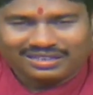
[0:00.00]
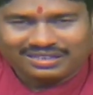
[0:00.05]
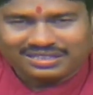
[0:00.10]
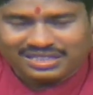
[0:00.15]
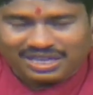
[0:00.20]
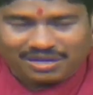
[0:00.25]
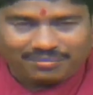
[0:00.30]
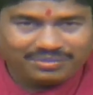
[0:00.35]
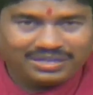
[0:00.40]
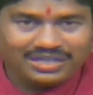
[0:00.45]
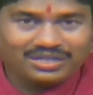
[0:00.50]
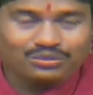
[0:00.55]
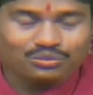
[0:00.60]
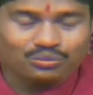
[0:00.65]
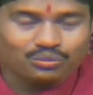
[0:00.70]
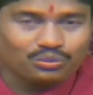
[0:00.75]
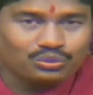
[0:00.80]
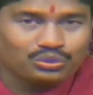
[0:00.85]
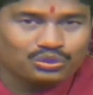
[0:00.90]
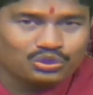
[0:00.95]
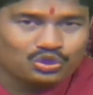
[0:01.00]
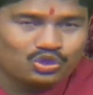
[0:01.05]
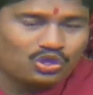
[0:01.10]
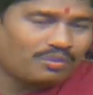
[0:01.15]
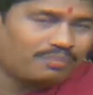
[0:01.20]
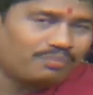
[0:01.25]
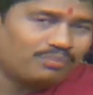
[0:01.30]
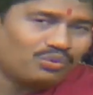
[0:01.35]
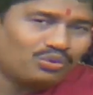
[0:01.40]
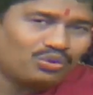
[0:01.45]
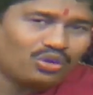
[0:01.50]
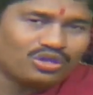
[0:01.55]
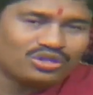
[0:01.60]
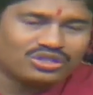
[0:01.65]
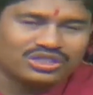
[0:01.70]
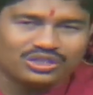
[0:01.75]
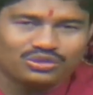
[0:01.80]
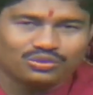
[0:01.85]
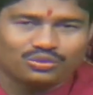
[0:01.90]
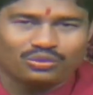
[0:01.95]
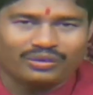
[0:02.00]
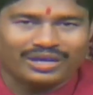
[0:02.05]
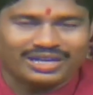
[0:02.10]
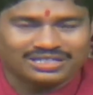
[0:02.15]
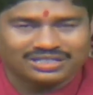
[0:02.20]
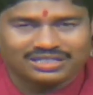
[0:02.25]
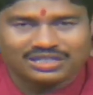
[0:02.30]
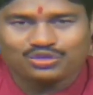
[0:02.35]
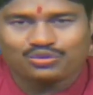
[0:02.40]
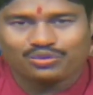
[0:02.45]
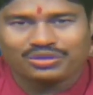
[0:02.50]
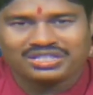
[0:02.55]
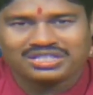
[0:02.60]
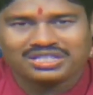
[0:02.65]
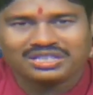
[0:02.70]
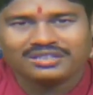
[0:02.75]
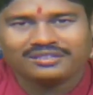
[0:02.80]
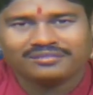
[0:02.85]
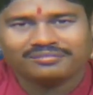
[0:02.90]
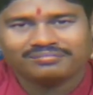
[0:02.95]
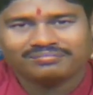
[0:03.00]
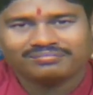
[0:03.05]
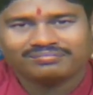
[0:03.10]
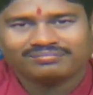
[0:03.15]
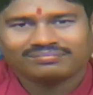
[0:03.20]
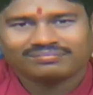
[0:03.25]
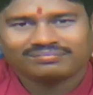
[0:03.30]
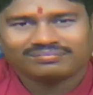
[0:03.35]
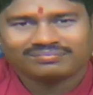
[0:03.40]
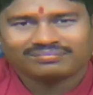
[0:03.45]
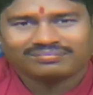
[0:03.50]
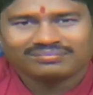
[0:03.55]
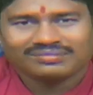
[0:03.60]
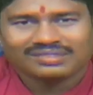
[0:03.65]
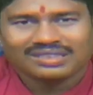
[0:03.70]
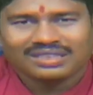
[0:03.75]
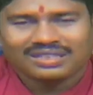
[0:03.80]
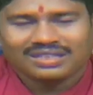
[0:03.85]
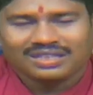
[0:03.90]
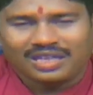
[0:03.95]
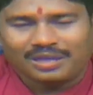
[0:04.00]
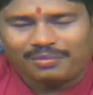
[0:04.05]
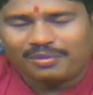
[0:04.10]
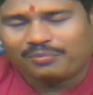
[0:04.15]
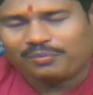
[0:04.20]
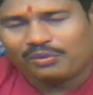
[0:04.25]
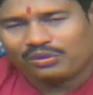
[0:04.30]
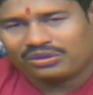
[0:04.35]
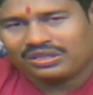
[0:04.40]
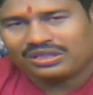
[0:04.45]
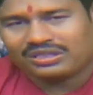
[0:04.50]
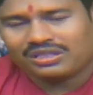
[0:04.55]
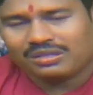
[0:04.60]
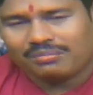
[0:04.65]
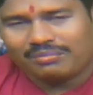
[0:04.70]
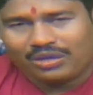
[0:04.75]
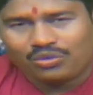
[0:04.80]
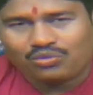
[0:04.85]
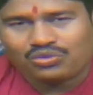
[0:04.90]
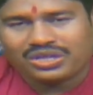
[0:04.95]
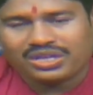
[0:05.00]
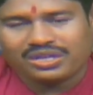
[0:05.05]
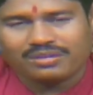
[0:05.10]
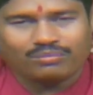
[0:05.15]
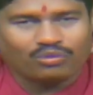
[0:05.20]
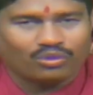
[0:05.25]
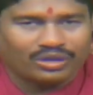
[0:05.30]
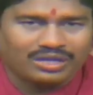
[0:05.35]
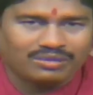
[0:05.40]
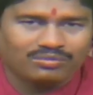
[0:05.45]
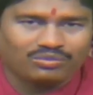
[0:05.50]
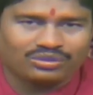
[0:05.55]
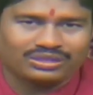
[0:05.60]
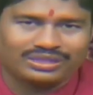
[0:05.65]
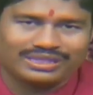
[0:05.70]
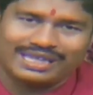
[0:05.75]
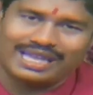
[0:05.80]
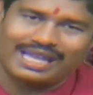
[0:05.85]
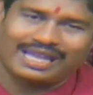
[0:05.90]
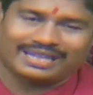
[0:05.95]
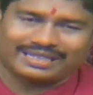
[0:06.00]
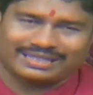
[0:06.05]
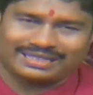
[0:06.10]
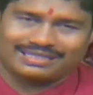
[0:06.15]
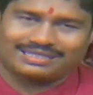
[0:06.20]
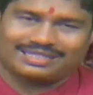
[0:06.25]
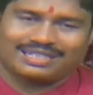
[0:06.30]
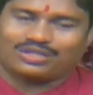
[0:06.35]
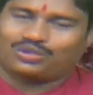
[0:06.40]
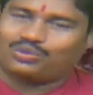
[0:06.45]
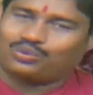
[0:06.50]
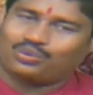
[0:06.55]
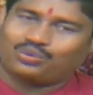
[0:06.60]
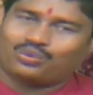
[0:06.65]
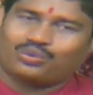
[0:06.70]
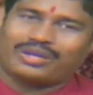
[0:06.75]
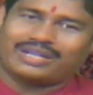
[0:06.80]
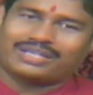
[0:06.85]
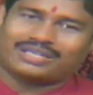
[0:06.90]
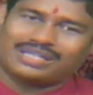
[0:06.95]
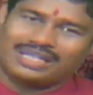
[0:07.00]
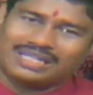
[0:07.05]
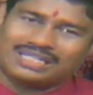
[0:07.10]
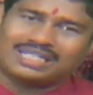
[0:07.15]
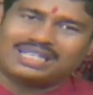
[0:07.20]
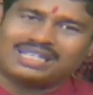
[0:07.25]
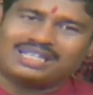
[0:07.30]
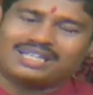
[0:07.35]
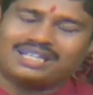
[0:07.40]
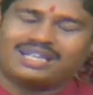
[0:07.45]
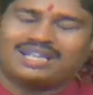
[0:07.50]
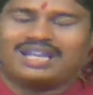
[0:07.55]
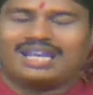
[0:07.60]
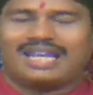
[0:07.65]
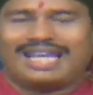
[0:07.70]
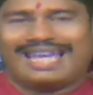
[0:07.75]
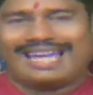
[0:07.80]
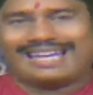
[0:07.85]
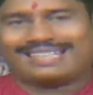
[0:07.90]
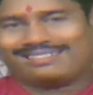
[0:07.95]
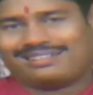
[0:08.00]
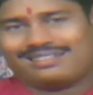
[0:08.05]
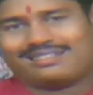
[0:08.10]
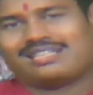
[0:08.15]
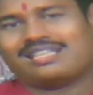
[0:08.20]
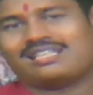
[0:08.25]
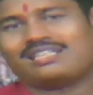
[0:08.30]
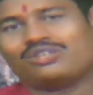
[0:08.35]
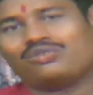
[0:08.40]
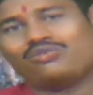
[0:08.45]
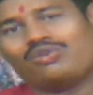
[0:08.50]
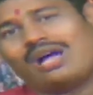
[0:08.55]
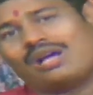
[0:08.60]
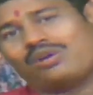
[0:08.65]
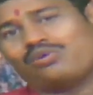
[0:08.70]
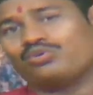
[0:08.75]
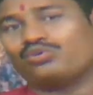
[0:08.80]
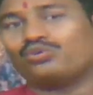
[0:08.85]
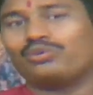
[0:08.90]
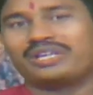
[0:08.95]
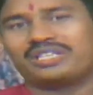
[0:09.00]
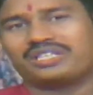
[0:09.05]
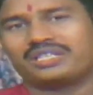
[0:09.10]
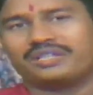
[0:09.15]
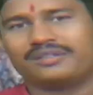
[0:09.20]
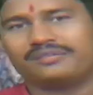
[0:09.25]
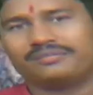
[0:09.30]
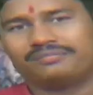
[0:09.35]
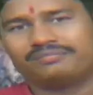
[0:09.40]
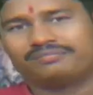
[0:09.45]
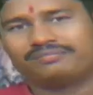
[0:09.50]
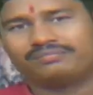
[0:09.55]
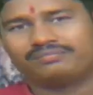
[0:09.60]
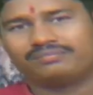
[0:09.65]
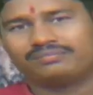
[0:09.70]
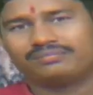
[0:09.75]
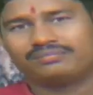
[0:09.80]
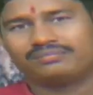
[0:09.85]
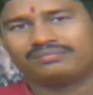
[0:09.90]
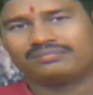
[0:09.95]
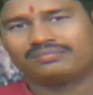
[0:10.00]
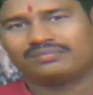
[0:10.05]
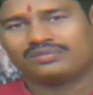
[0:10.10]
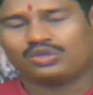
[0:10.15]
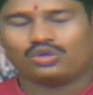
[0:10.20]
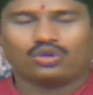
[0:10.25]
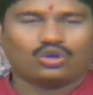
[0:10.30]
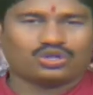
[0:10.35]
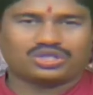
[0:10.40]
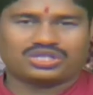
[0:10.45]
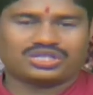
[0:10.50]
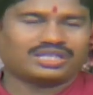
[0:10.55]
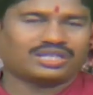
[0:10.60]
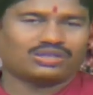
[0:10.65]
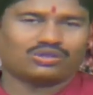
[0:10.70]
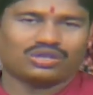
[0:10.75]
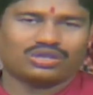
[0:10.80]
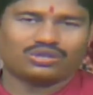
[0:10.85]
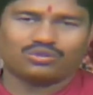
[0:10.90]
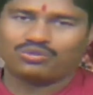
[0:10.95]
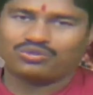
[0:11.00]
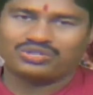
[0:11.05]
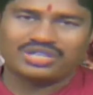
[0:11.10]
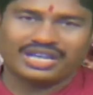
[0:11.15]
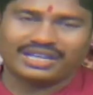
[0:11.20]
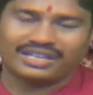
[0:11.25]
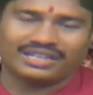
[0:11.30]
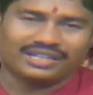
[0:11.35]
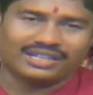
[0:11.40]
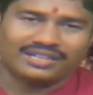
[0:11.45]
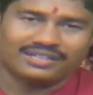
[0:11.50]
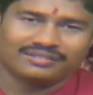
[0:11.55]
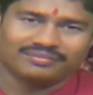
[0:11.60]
সামনেই উৎসব মুখর দিনগুলো আসতে চলেছে এবং প্রত্যেকটা মানুষের মনের মধ্যে হ্যাঁ একটা সাইড দুঃখ আছে একটা সাইড কিন্তু আনন্দ আছে অস্বীকার করার কোনো জায়গা নেই